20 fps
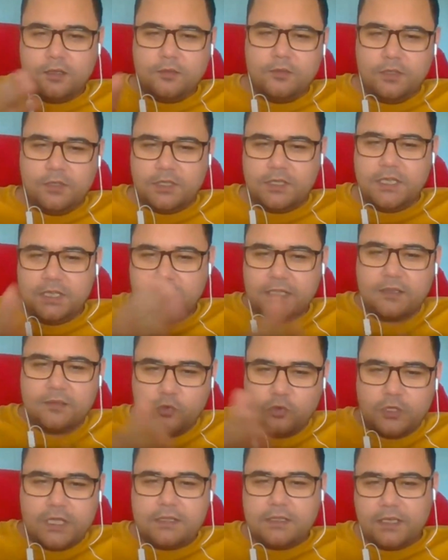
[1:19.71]
e, iddet
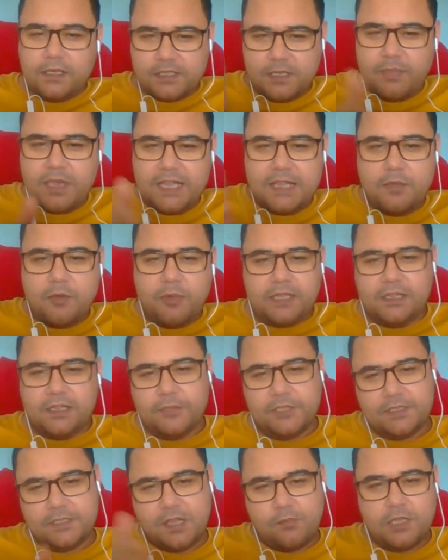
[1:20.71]
müddet aslında bekleme
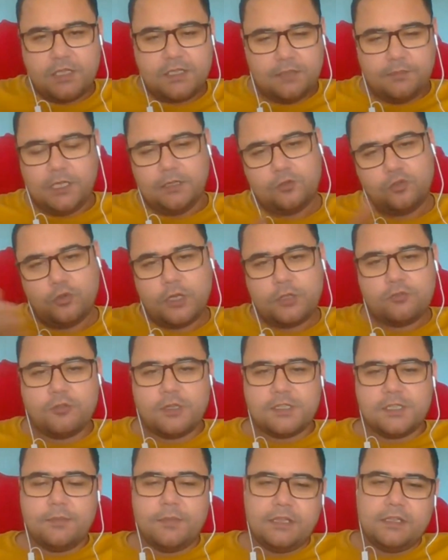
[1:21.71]
beklemesi zaman zaman süre
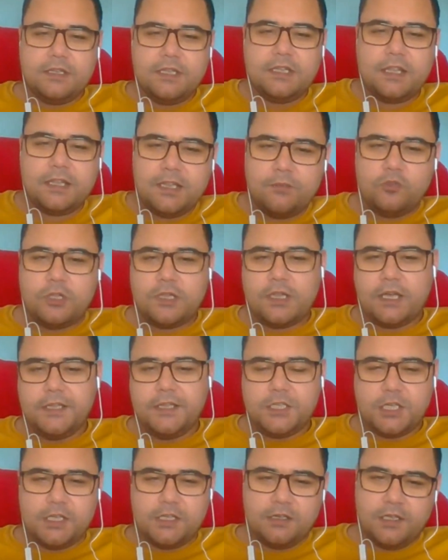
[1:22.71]
süresi demektir. İddet ve müddet
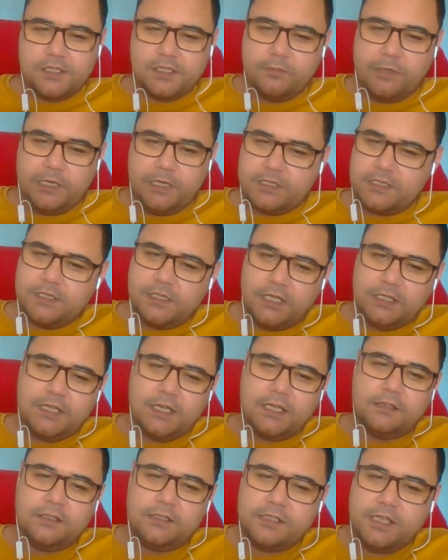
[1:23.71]
aynı şeydir aslında bakarsanız
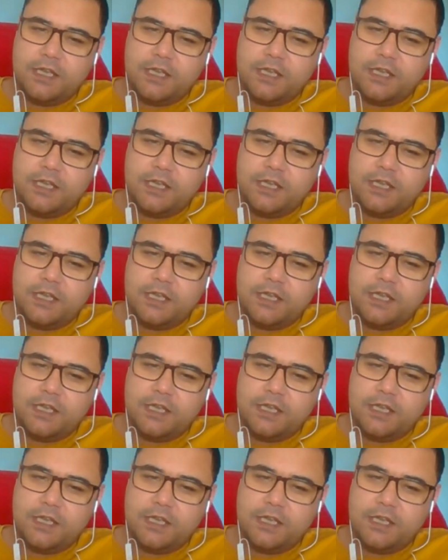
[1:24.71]
hatalıdır,